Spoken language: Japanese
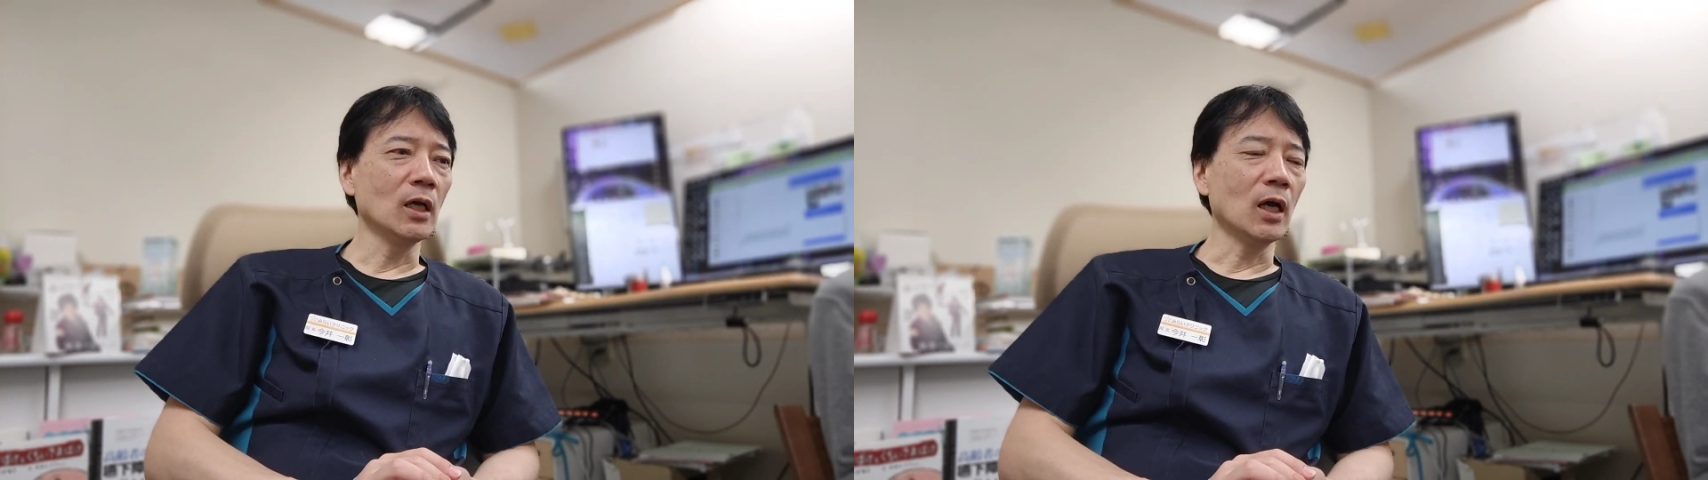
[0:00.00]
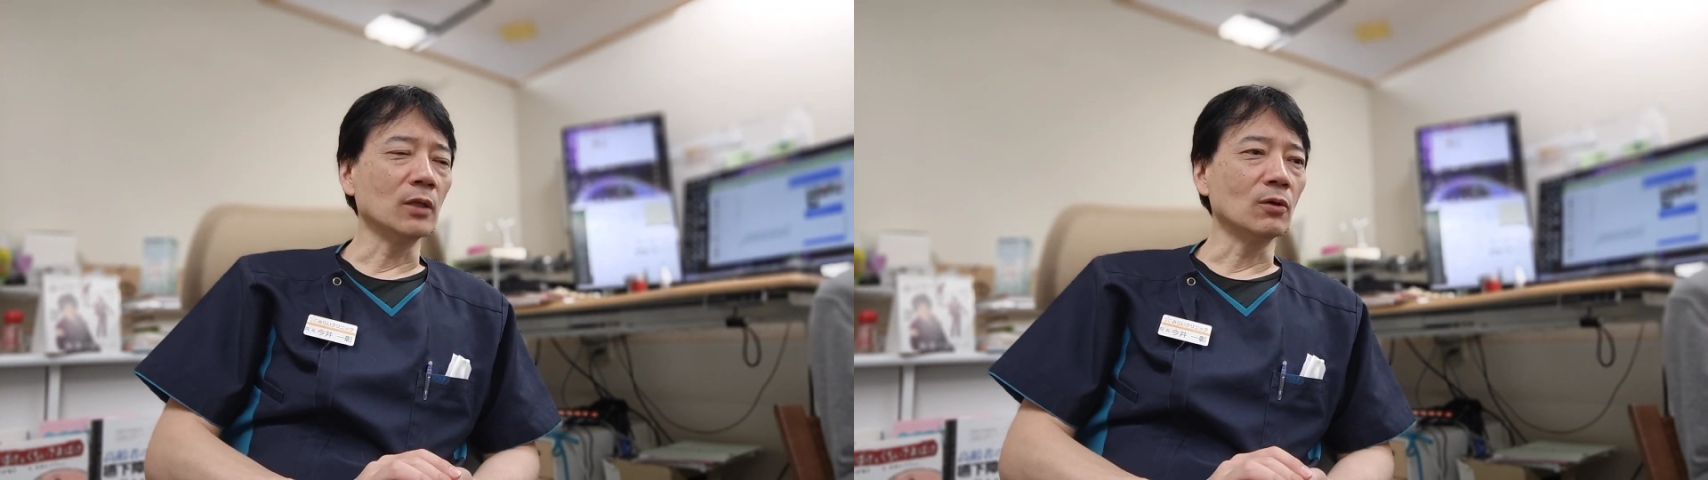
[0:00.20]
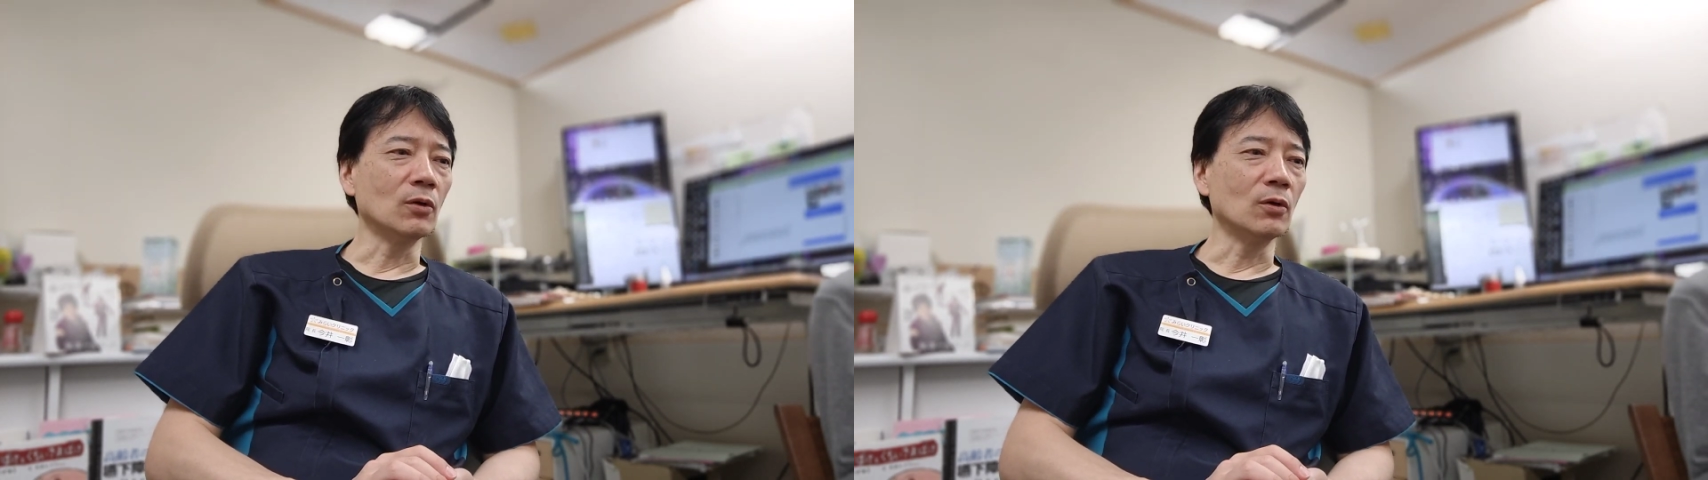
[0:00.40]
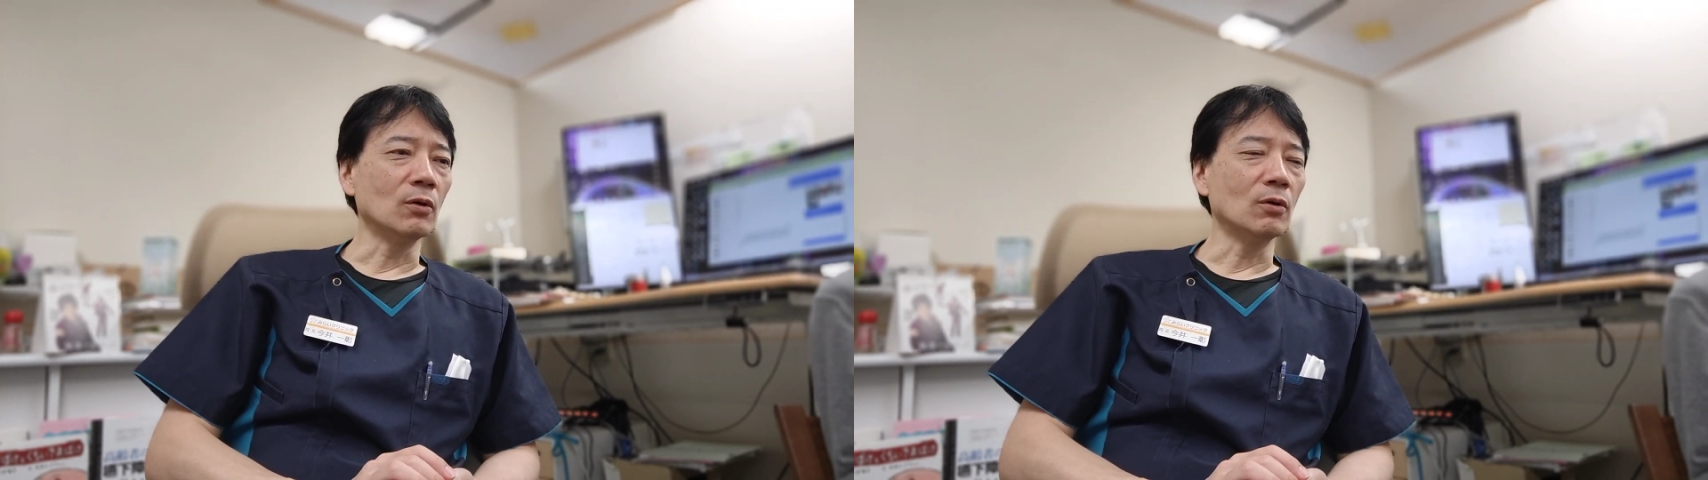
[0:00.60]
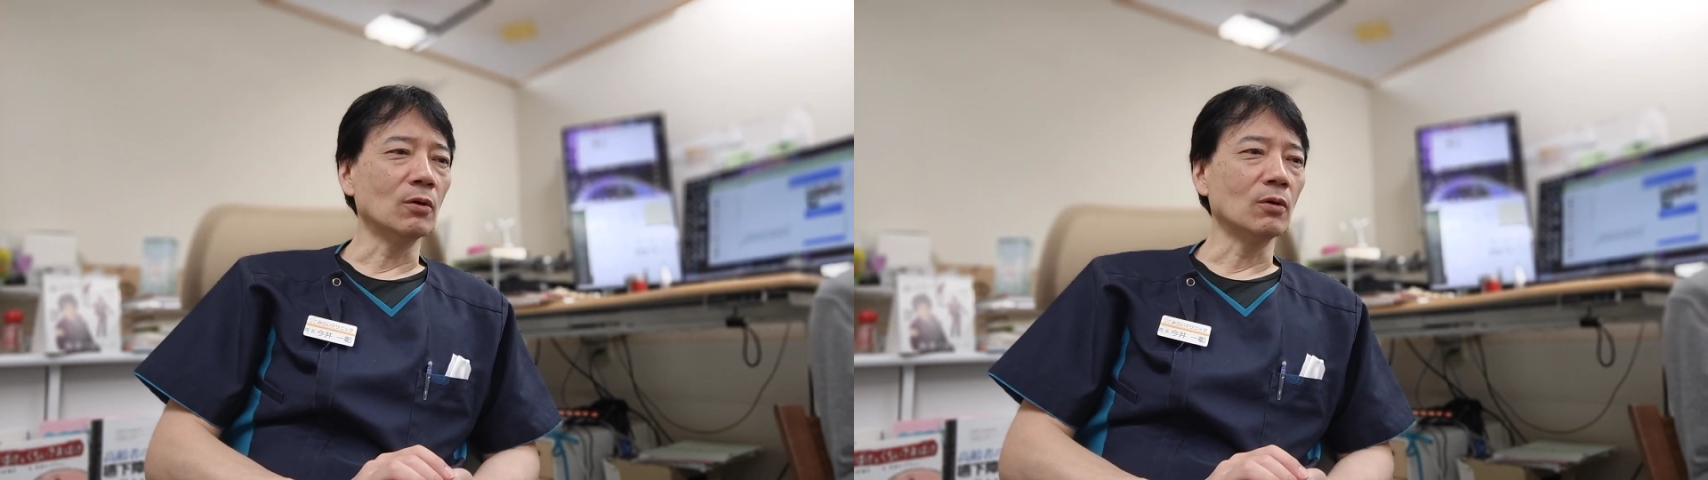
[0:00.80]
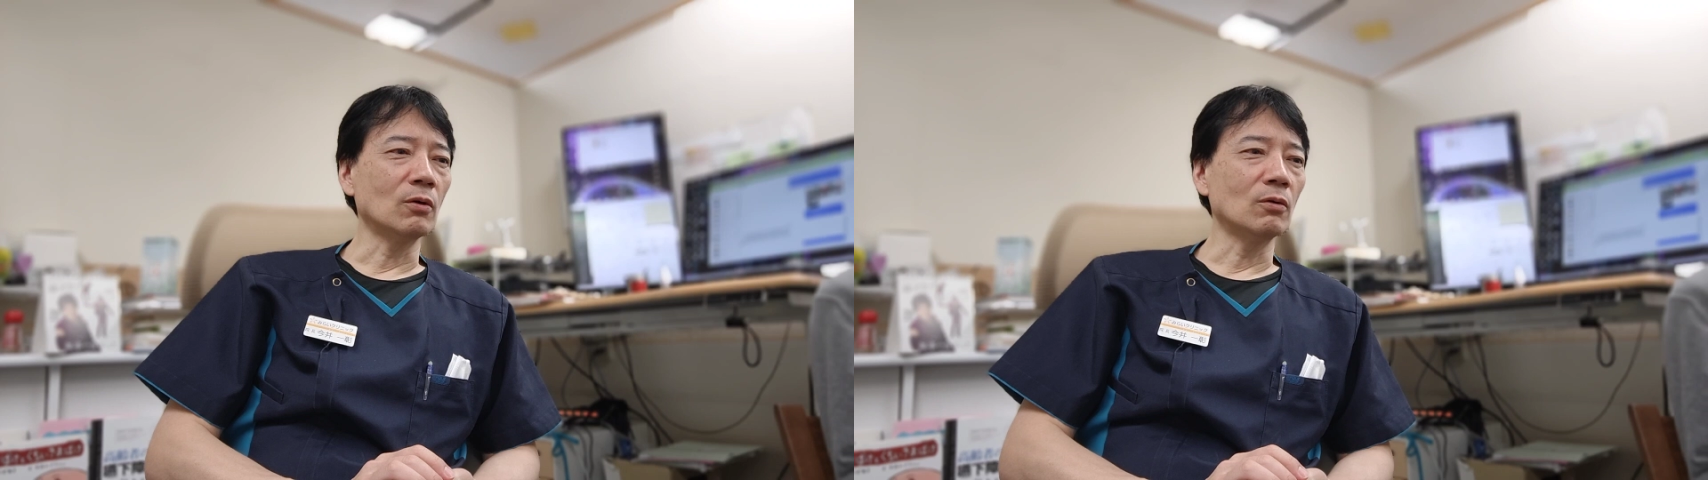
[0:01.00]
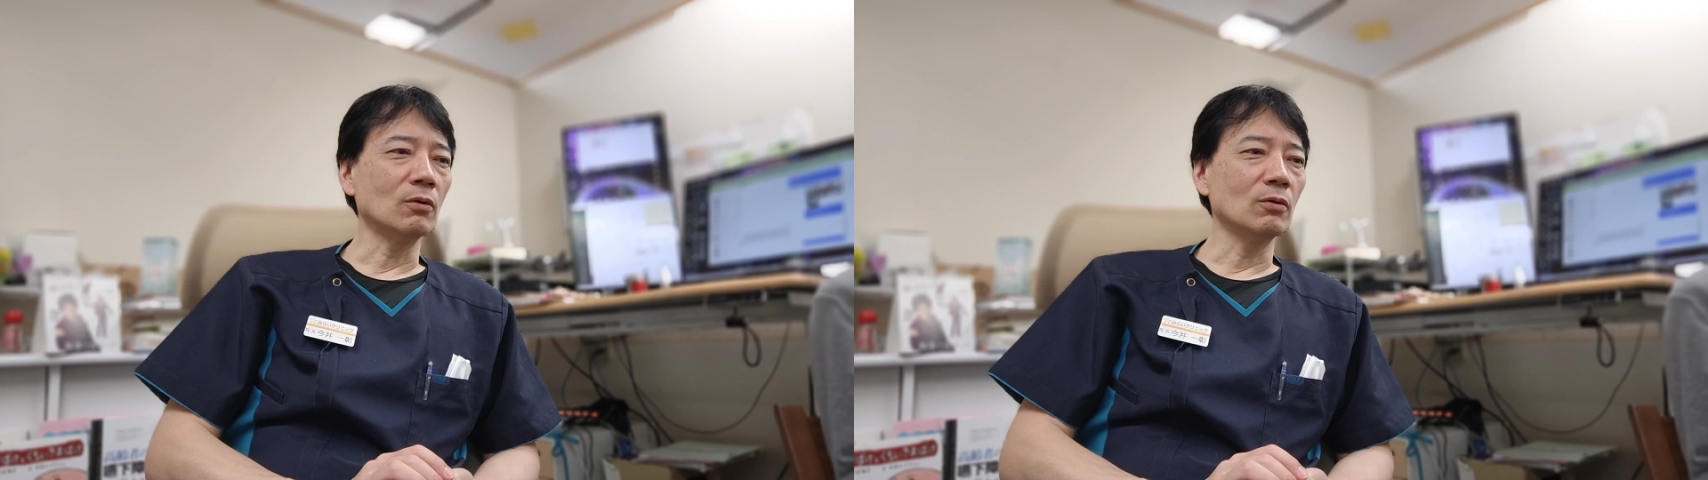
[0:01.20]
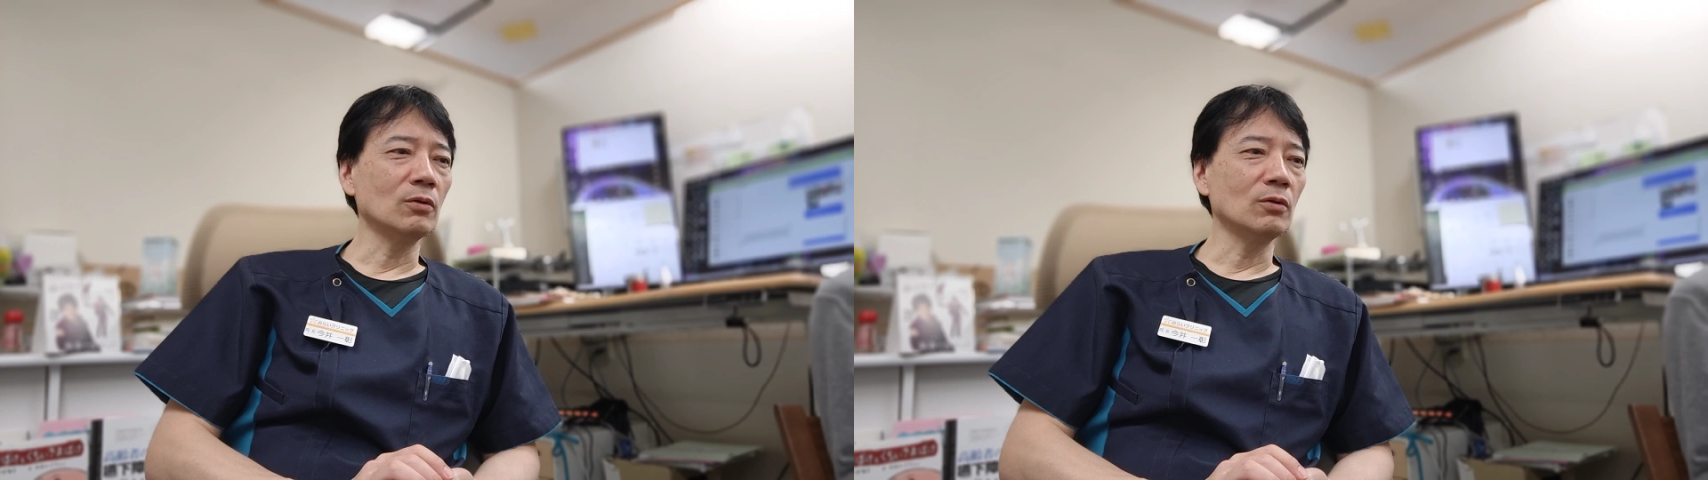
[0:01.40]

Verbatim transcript: あの